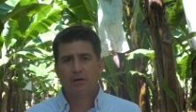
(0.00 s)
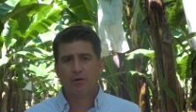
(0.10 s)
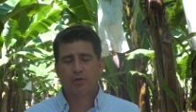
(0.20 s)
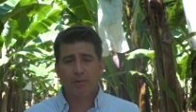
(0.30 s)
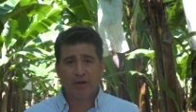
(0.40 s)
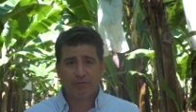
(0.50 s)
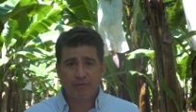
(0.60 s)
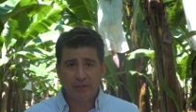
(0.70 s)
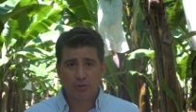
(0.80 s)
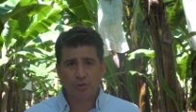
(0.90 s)
Los temas
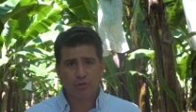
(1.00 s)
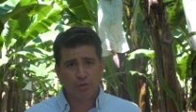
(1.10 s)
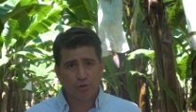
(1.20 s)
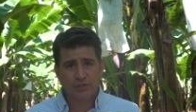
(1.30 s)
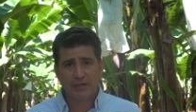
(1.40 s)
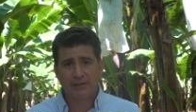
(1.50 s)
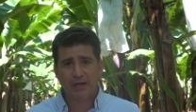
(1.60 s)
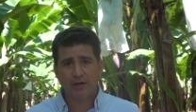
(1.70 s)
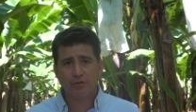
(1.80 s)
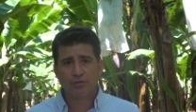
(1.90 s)
fito y
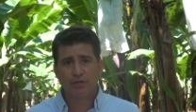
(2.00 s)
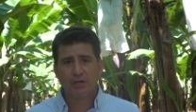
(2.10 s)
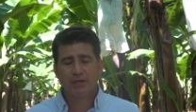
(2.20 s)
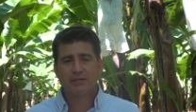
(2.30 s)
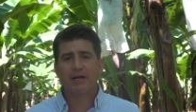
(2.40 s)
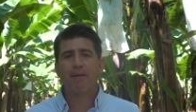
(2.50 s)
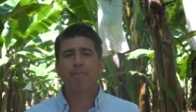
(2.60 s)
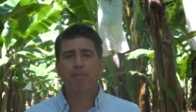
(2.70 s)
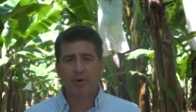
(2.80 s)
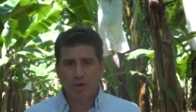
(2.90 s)
zoosanitarios
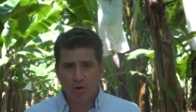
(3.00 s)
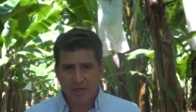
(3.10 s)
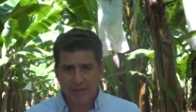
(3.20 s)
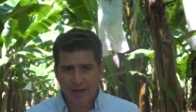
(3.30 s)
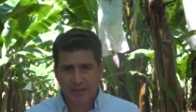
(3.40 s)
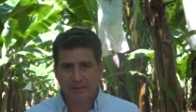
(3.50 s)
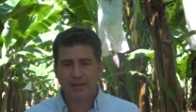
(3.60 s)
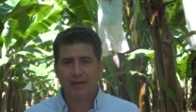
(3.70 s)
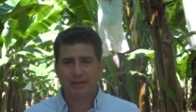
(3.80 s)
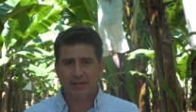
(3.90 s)
serán prioridad
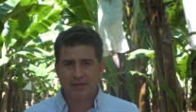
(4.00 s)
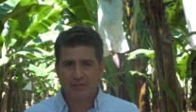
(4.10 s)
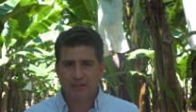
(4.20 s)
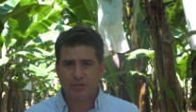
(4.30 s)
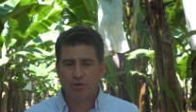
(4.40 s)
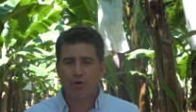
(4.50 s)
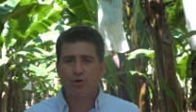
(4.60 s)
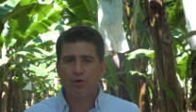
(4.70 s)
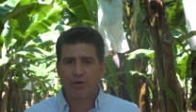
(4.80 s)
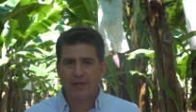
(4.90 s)
en la
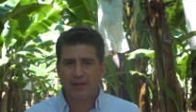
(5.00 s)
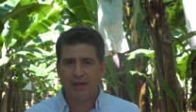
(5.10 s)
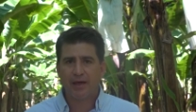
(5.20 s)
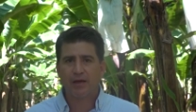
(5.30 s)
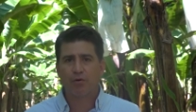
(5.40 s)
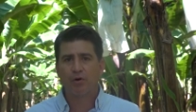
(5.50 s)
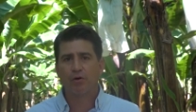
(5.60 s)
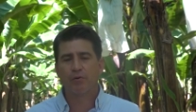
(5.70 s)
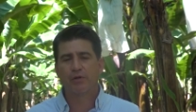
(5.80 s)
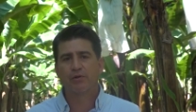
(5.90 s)
transición ordenada con
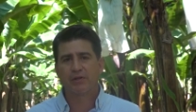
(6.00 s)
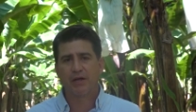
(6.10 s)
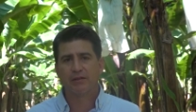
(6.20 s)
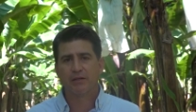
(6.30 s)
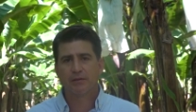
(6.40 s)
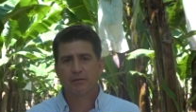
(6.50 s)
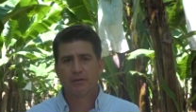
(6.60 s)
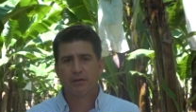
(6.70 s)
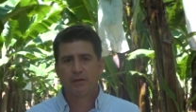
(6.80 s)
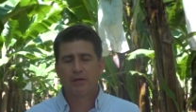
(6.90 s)
el gobierno entrante.
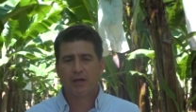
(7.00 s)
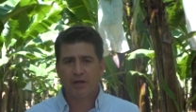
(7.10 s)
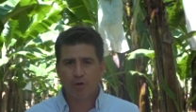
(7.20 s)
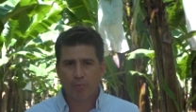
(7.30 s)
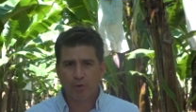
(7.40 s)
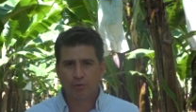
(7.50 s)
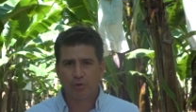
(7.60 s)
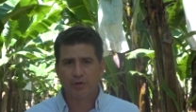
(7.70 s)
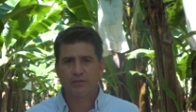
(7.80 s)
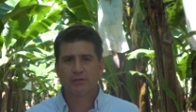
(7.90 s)
Queridos
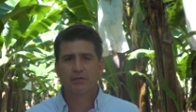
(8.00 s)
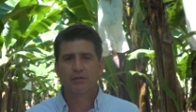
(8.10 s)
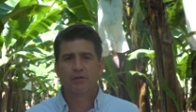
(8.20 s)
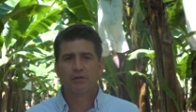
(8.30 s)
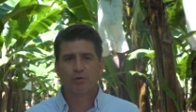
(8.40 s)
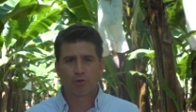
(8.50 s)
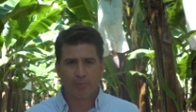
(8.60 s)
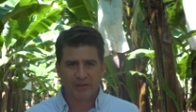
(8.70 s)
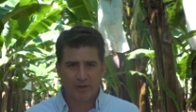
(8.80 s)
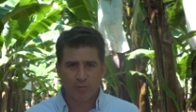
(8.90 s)
productores,
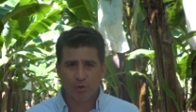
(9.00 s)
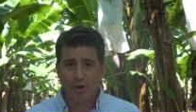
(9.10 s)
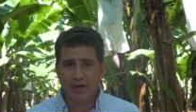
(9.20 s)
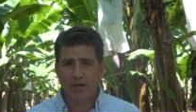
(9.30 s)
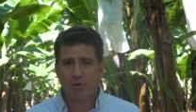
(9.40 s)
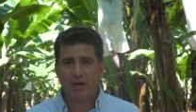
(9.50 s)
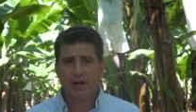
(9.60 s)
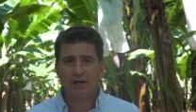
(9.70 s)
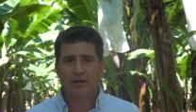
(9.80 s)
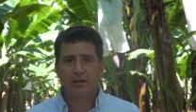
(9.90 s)
nuestro patrimonio
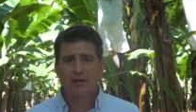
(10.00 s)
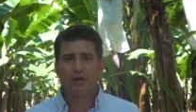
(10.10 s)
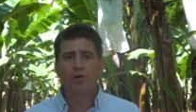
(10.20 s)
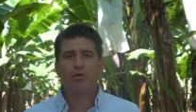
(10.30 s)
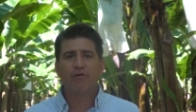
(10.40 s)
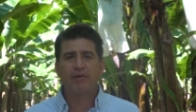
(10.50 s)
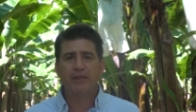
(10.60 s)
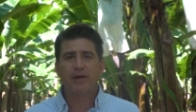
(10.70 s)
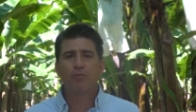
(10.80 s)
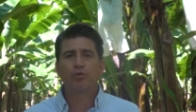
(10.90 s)
agrícola lo
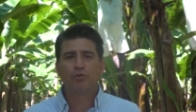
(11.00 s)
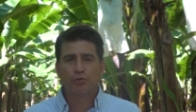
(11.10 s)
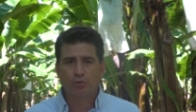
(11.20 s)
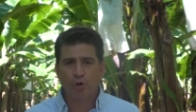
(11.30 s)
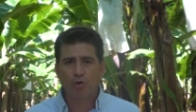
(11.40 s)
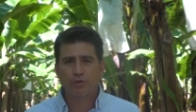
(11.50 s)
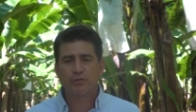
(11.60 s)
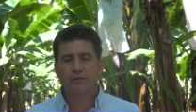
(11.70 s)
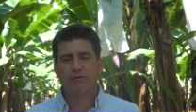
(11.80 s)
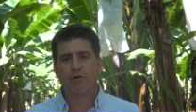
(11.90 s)
defendemos
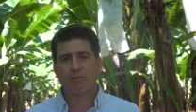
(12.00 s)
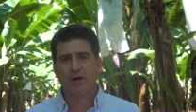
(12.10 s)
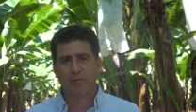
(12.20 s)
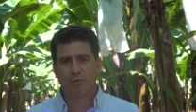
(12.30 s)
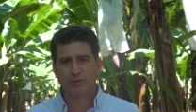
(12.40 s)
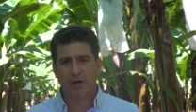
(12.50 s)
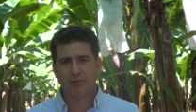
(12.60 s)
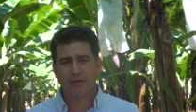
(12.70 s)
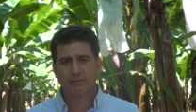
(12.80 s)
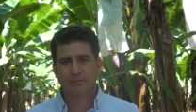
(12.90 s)
todos de forma responsable.